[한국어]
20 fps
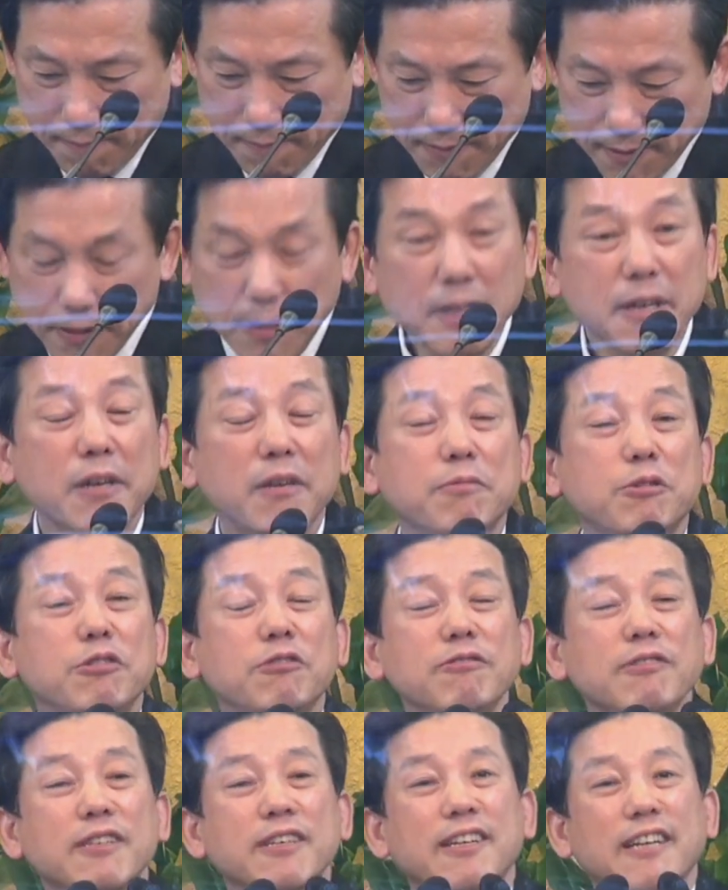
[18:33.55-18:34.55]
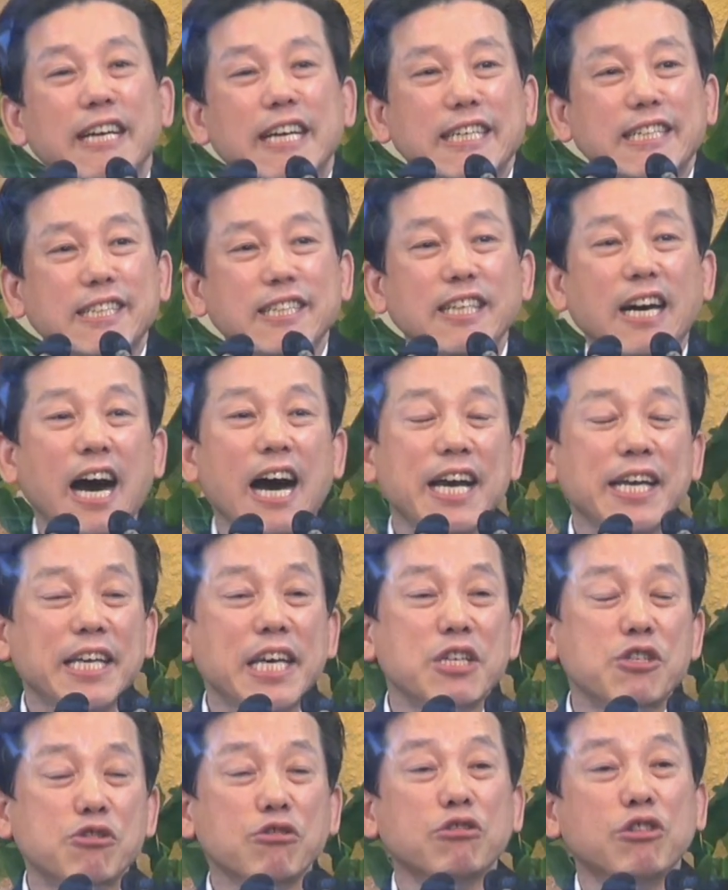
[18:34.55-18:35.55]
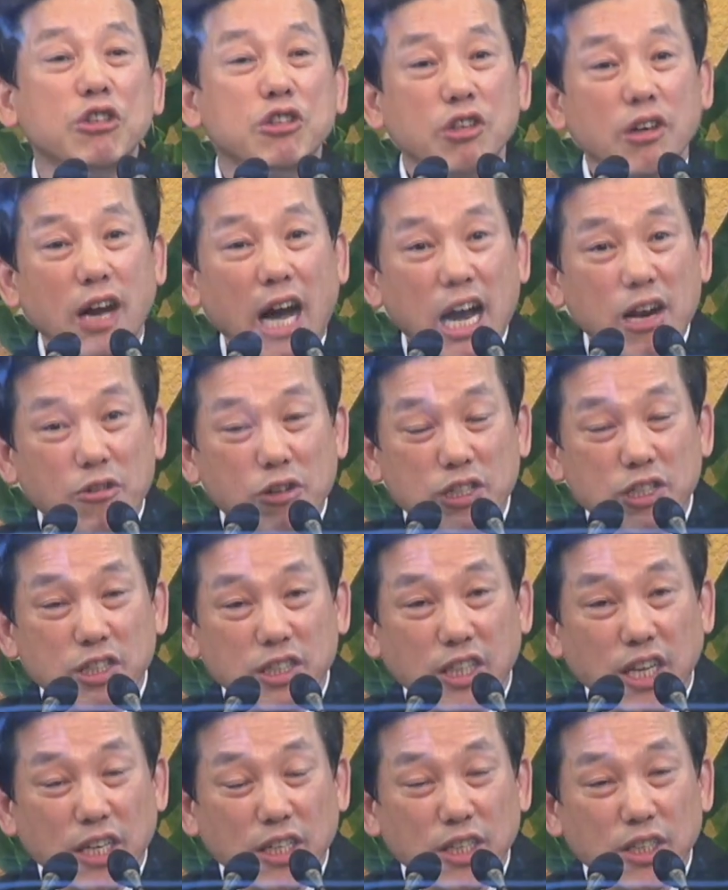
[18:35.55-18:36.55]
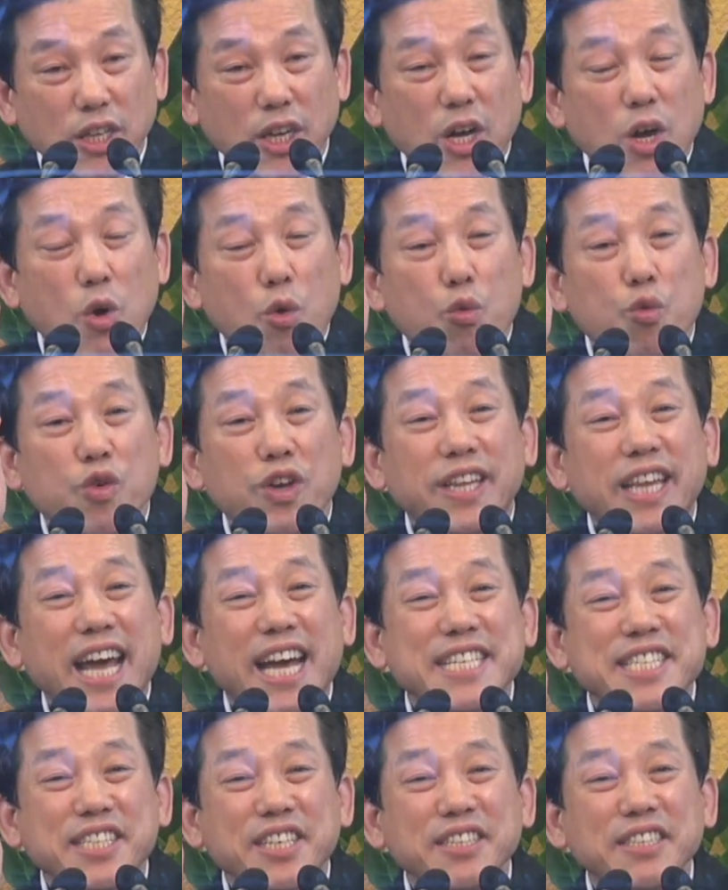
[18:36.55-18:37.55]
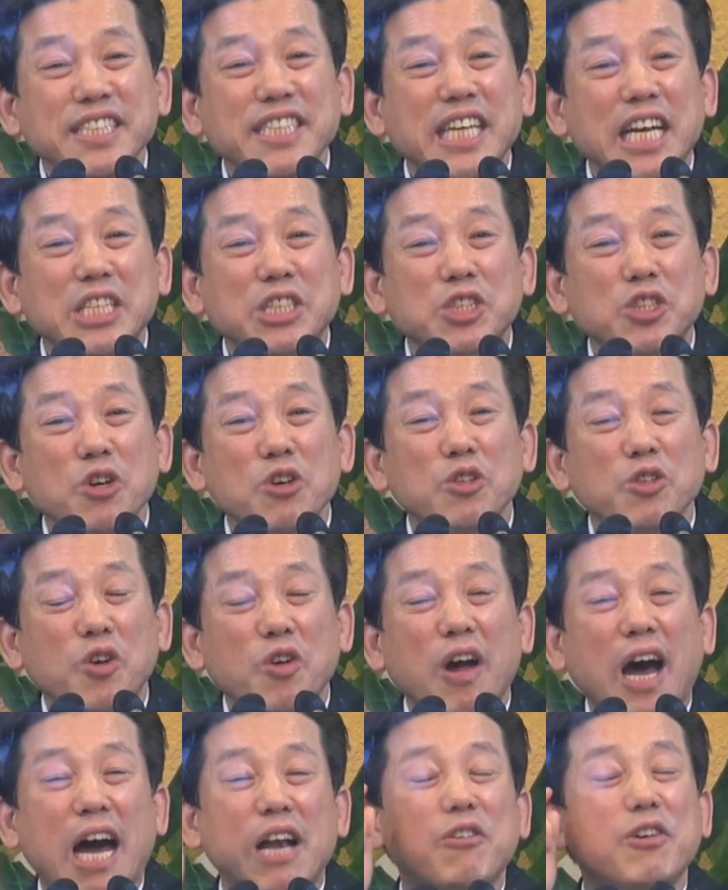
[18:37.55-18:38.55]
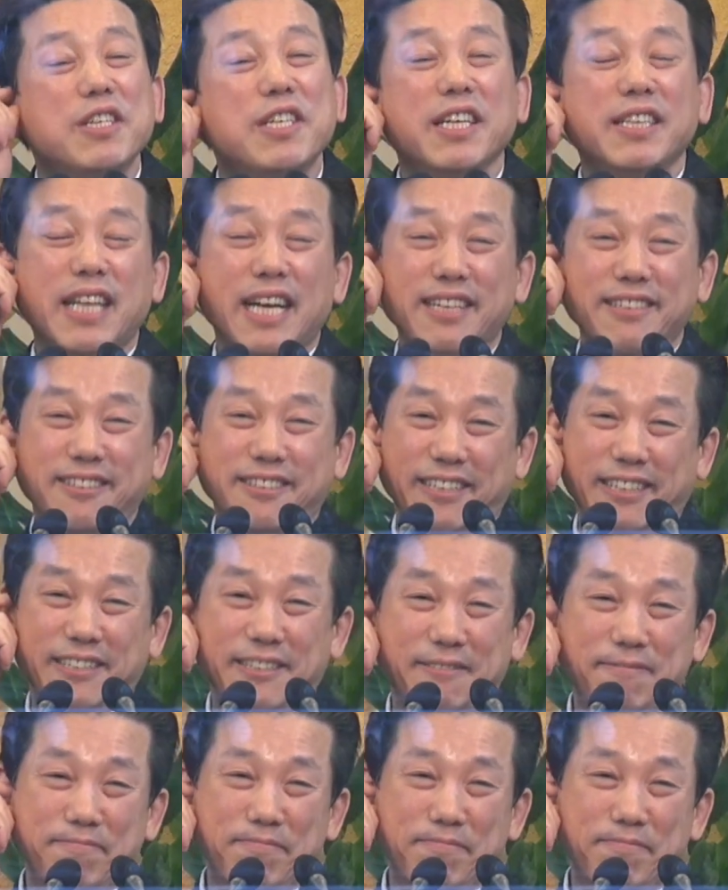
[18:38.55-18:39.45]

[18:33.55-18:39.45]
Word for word: 그럼 여러분, 그가 예수 그리스도를 알고 있을 때는 위대한 선지자 정도로 알고 있었다는 거예요.